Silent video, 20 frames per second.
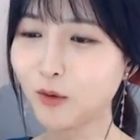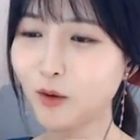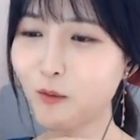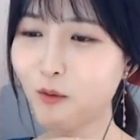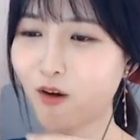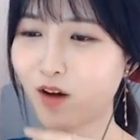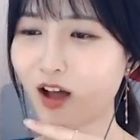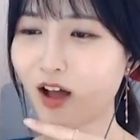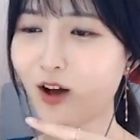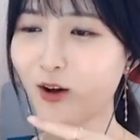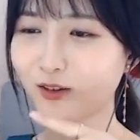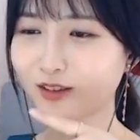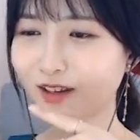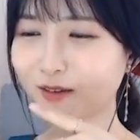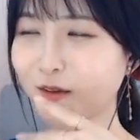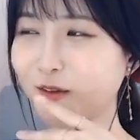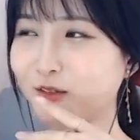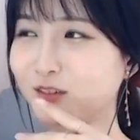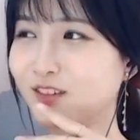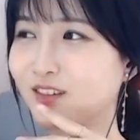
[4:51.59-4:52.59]
펴볼까 하고
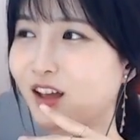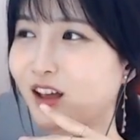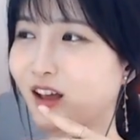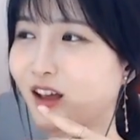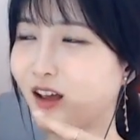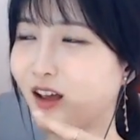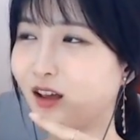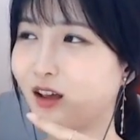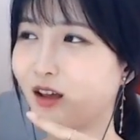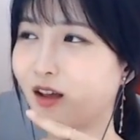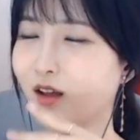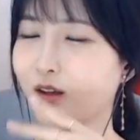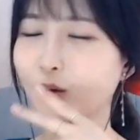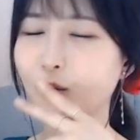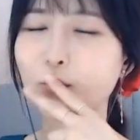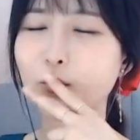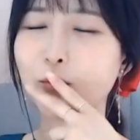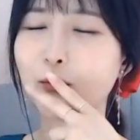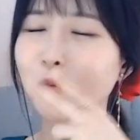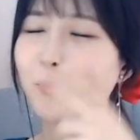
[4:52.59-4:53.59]
딱 폈는데
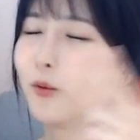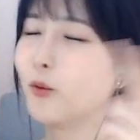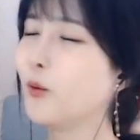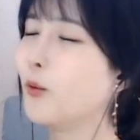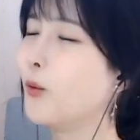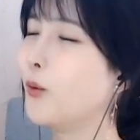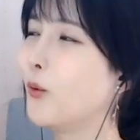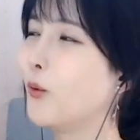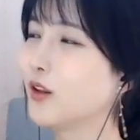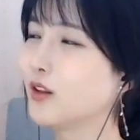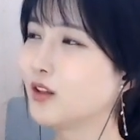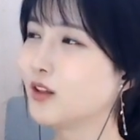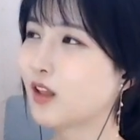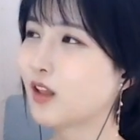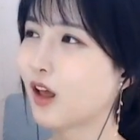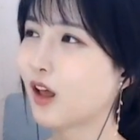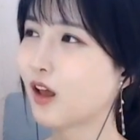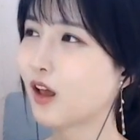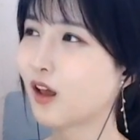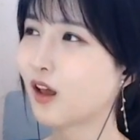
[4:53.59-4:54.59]
그냥
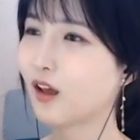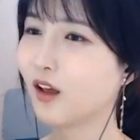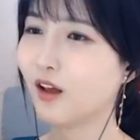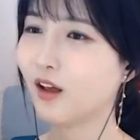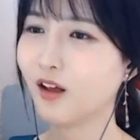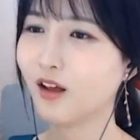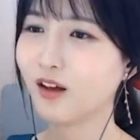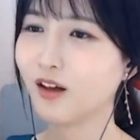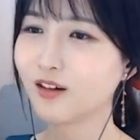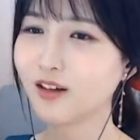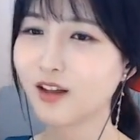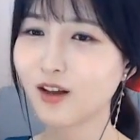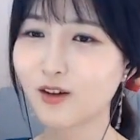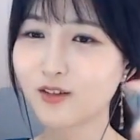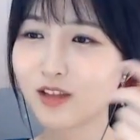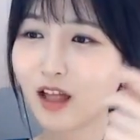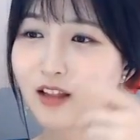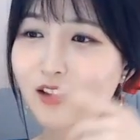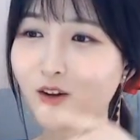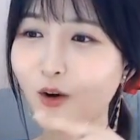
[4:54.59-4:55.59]

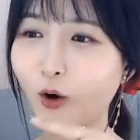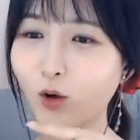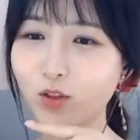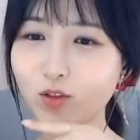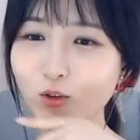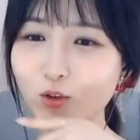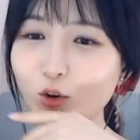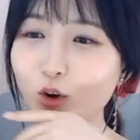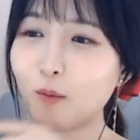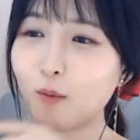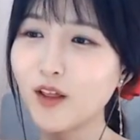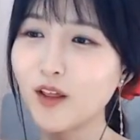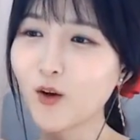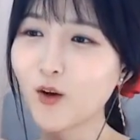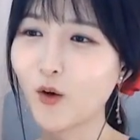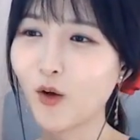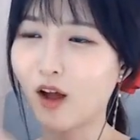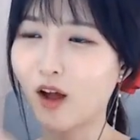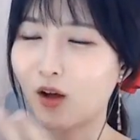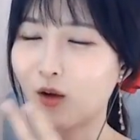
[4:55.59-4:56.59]
나는 겉으로만
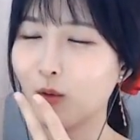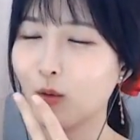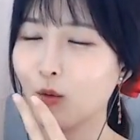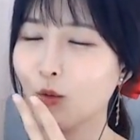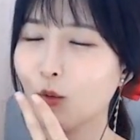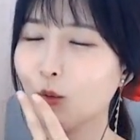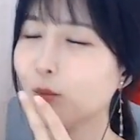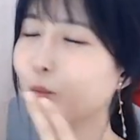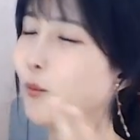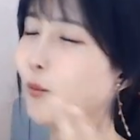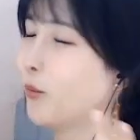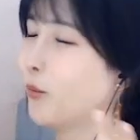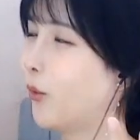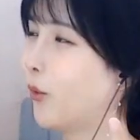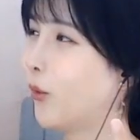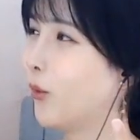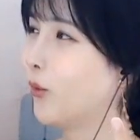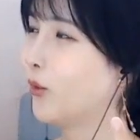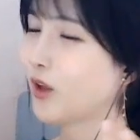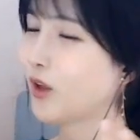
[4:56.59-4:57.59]
한 거야.
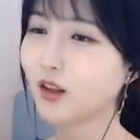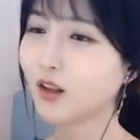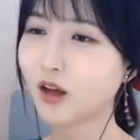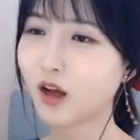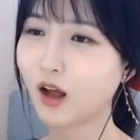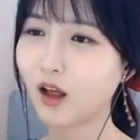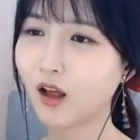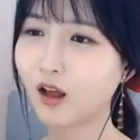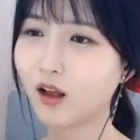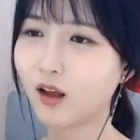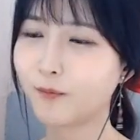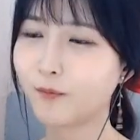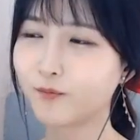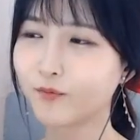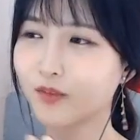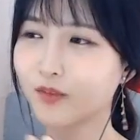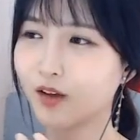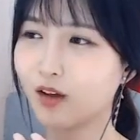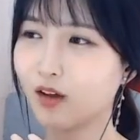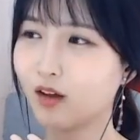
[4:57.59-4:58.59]
그렇게 하니까
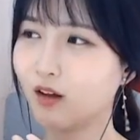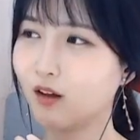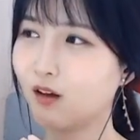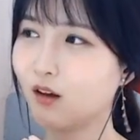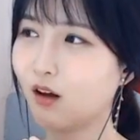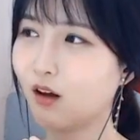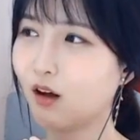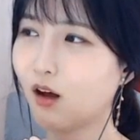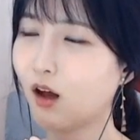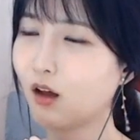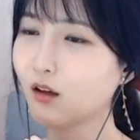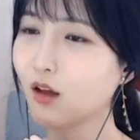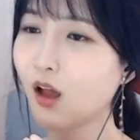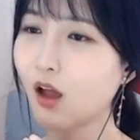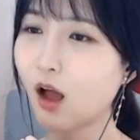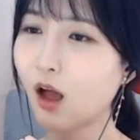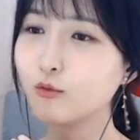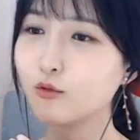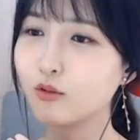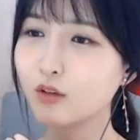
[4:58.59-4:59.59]
얘
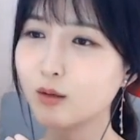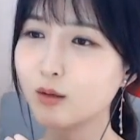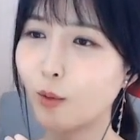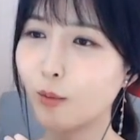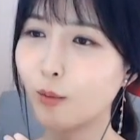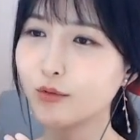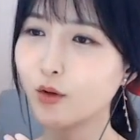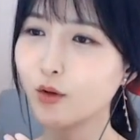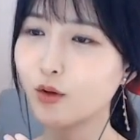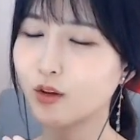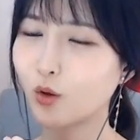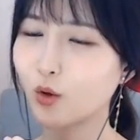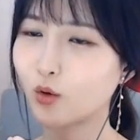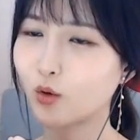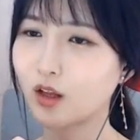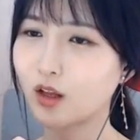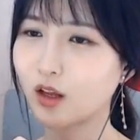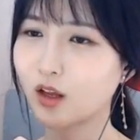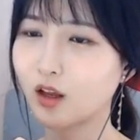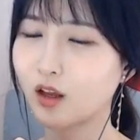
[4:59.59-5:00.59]
아무 느낌 없어
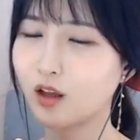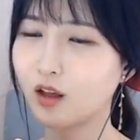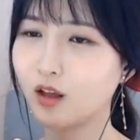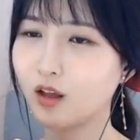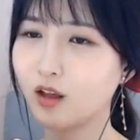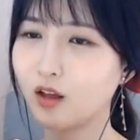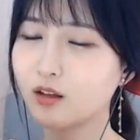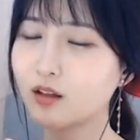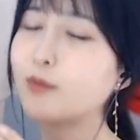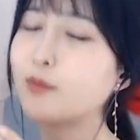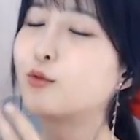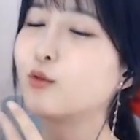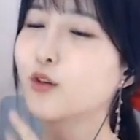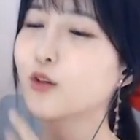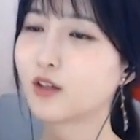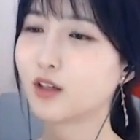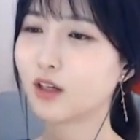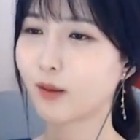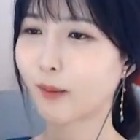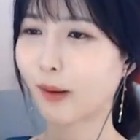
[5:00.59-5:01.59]
그랬더니
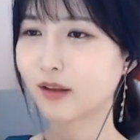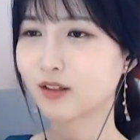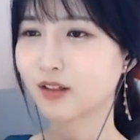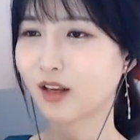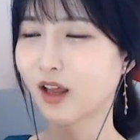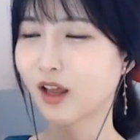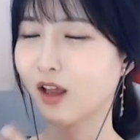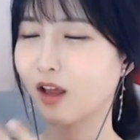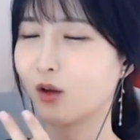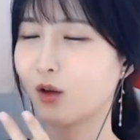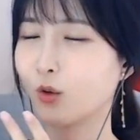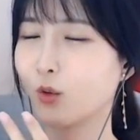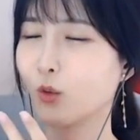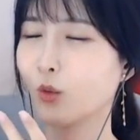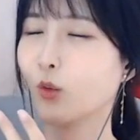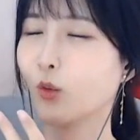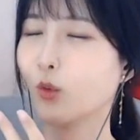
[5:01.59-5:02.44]
깊숙이 들이마시래.